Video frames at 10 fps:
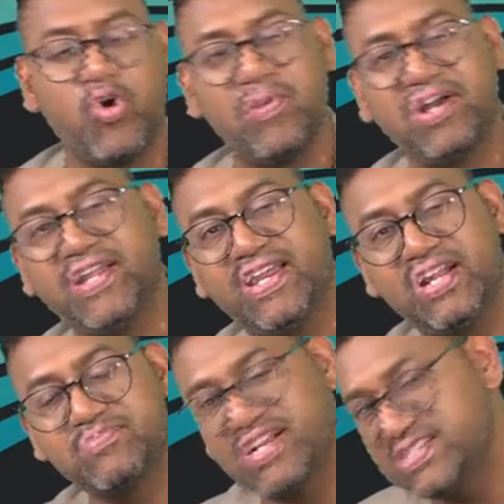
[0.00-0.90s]
हमारे
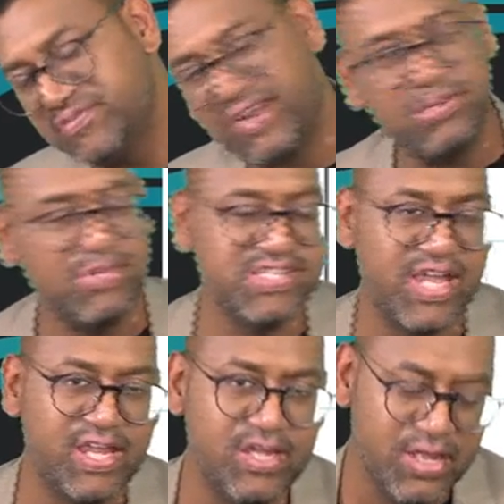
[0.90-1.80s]
टेलीग्राम चैनल से फाइल मिल
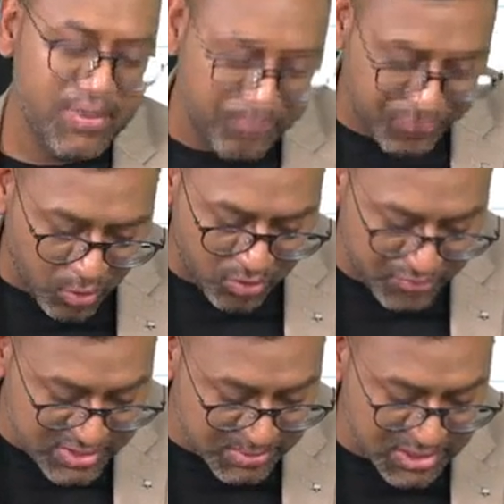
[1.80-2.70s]
जाएगी और फिर
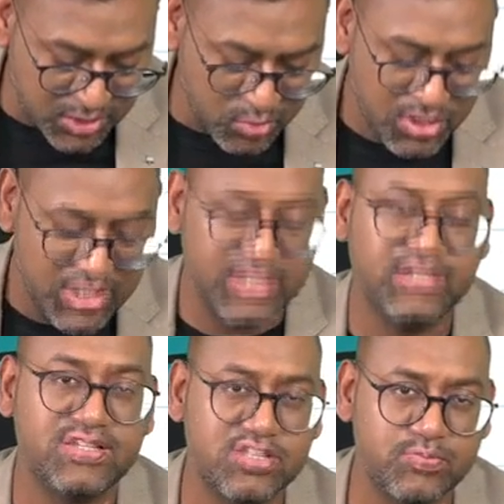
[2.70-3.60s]
से बता दूं
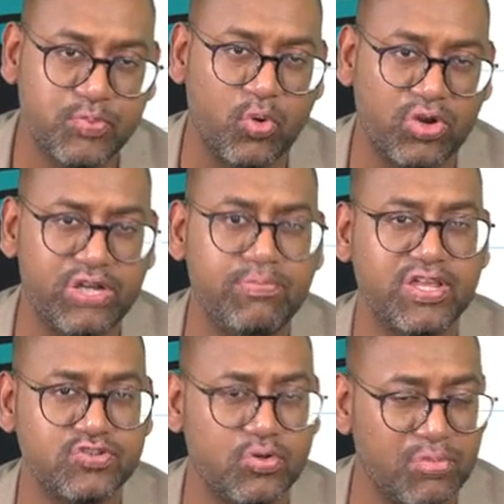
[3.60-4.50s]
दिस इज प्योरली
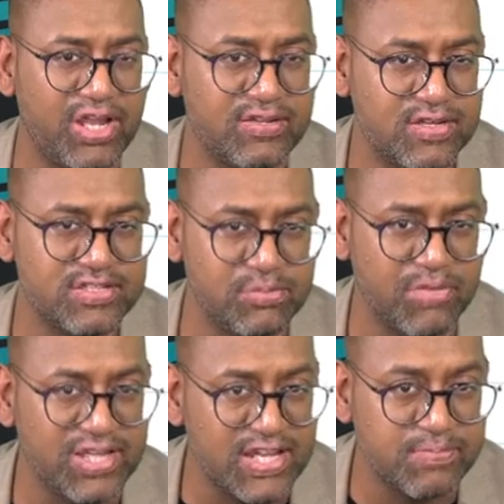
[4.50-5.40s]
बेस्ड ऑन माय रिसर्च एंड
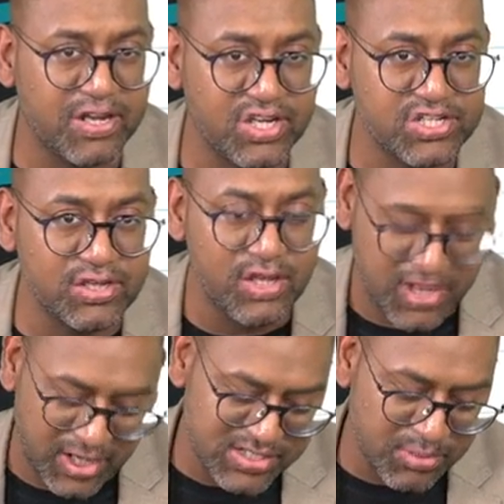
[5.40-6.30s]
माय एक्सपेक्टेशन
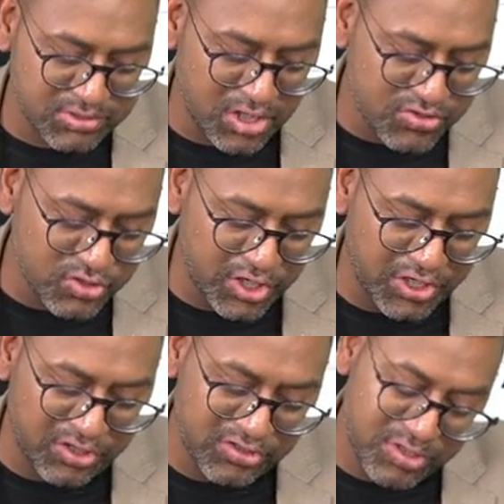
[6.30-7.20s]
ऐसा मत करना सर
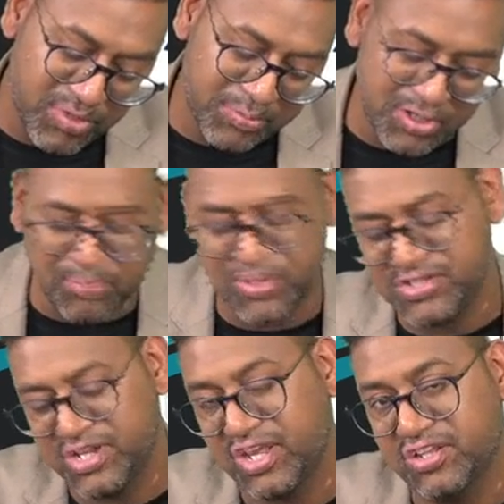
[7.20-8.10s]
कैटेगरी सी में आपने ना 20
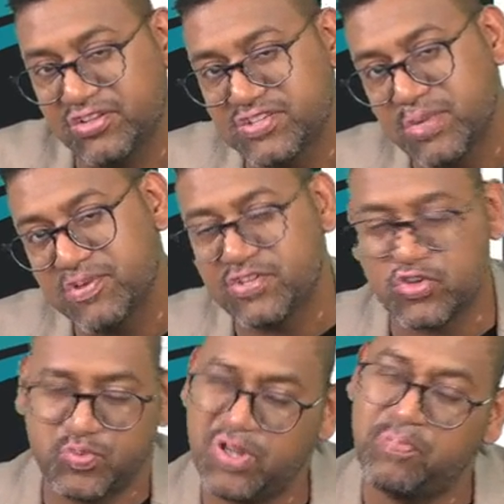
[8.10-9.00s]
लिखे थे 10 से 20 सर
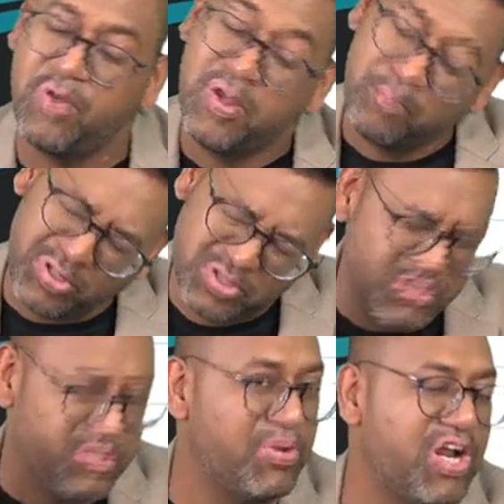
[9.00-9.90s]
उसमें ना 25
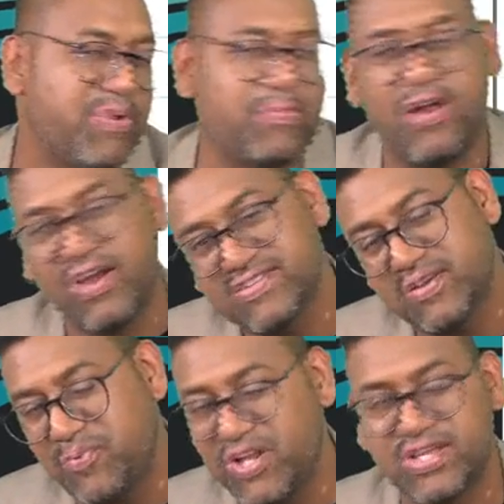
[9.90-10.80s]
नंबर का पेपर आ गया सर
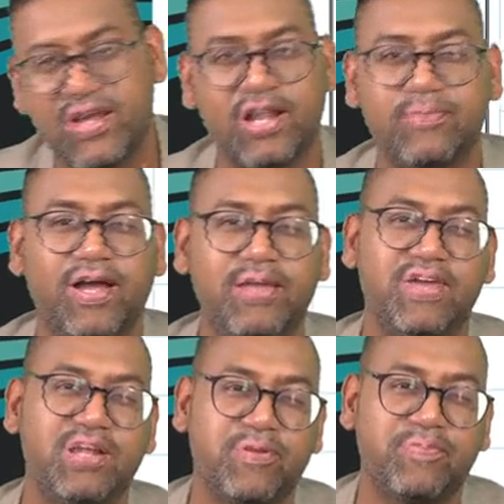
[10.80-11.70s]
पांच गए अरे भाई
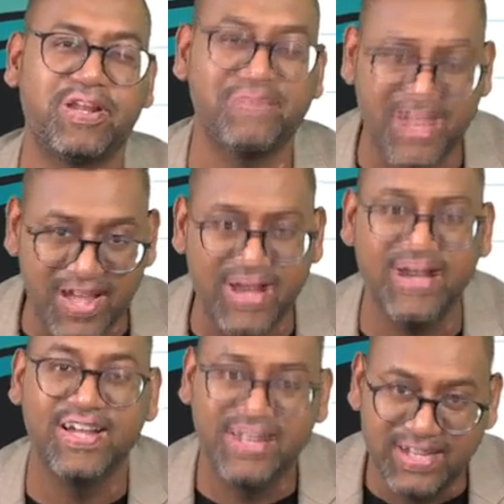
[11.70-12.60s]
मैंने पेपर नहीं बनाया
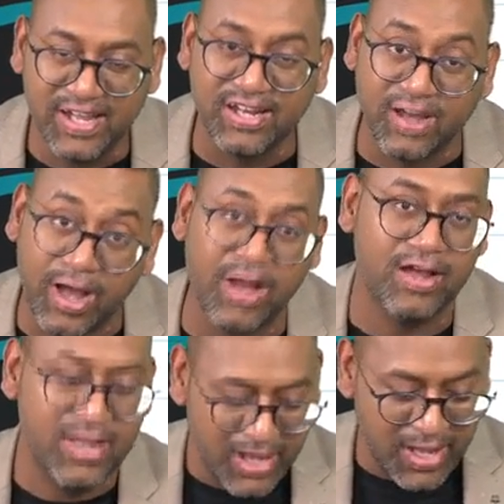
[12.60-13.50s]
लेकिन हाँ
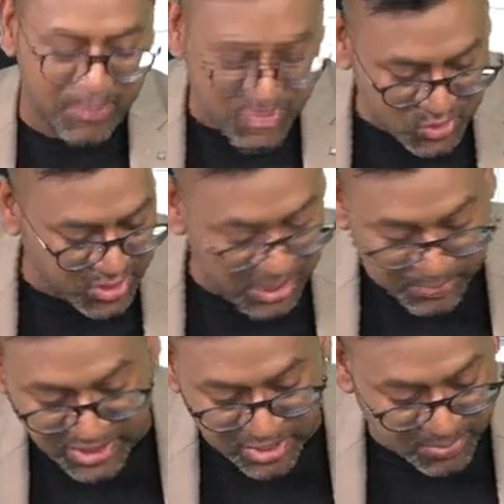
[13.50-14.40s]
आप बच्चों की हेल्प के
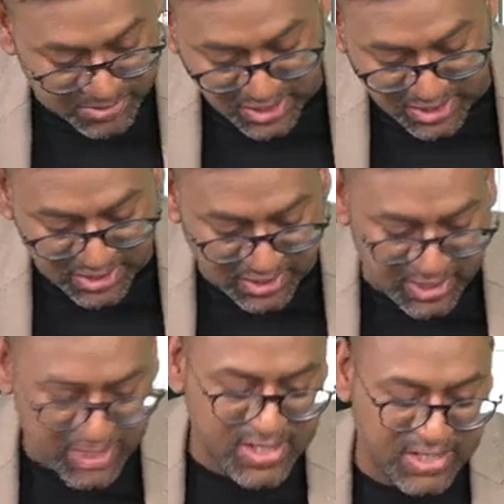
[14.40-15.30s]
लिए हमें बता रहे हैं
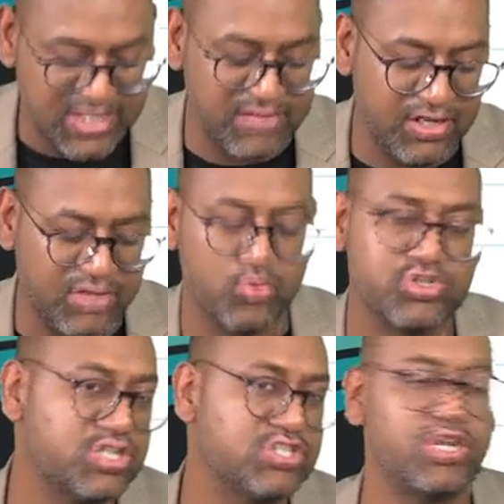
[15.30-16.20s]
कि ये वाले
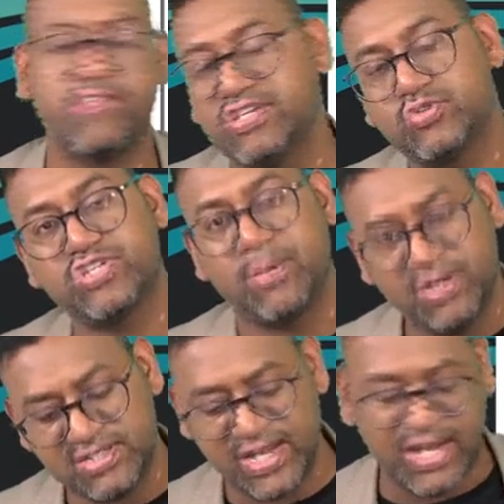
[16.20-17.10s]
क्वेश्चन ये वाले जो
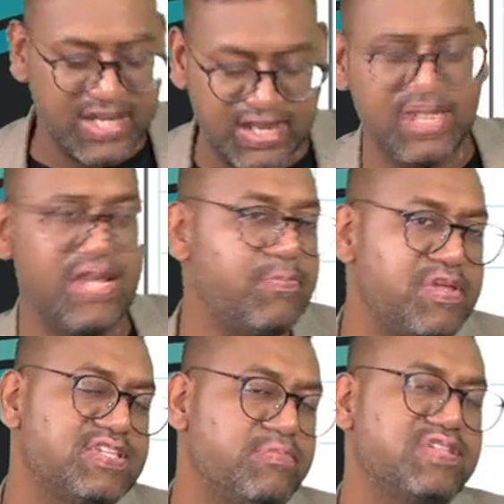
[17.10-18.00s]
चैप्टर्स हैं कैटेगरी ए बी
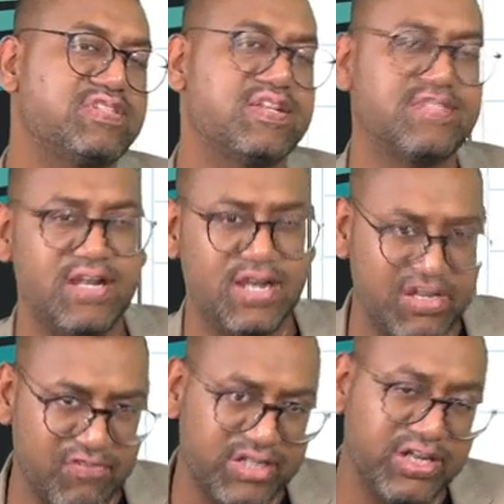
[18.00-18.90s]
सी में इस तरह से
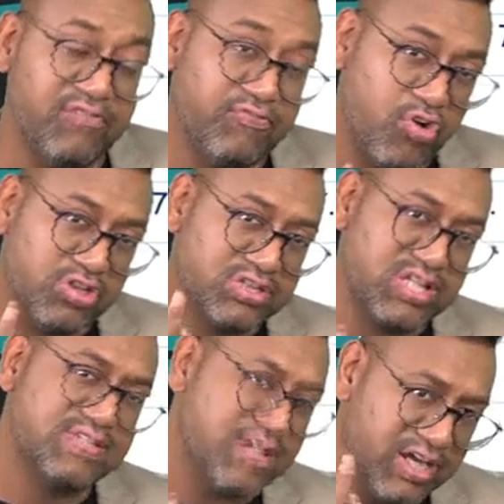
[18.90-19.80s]
डिवाइडेड हैं फॉर
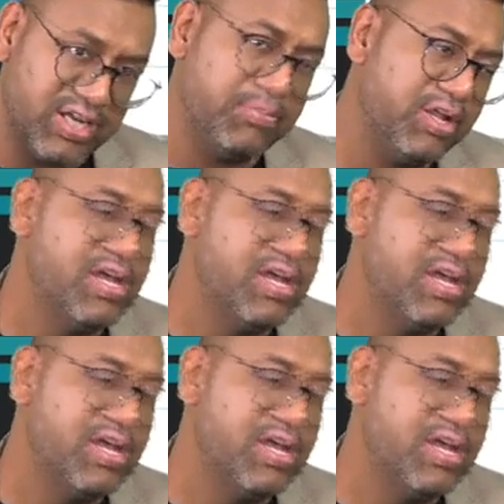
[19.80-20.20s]
दिस अटेम्प्ट